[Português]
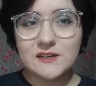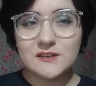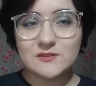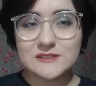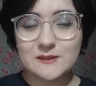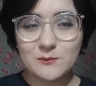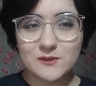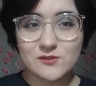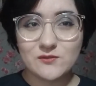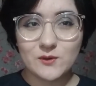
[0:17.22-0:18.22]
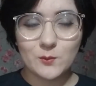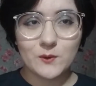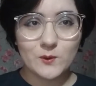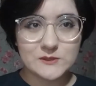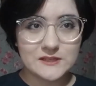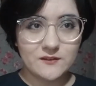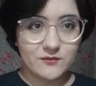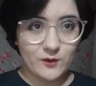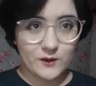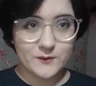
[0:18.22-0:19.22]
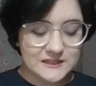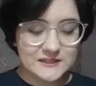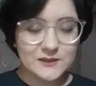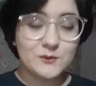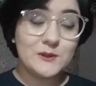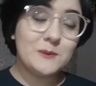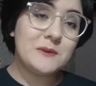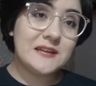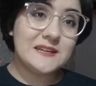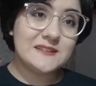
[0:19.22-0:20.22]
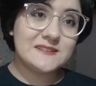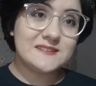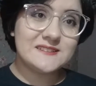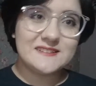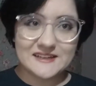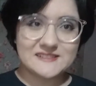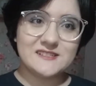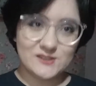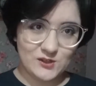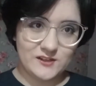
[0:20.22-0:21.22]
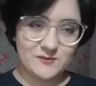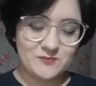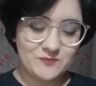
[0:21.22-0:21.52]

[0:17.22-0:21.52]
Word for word: e você tem medo de ver alguma coisa lá fora. Então eu lembrei dessa história.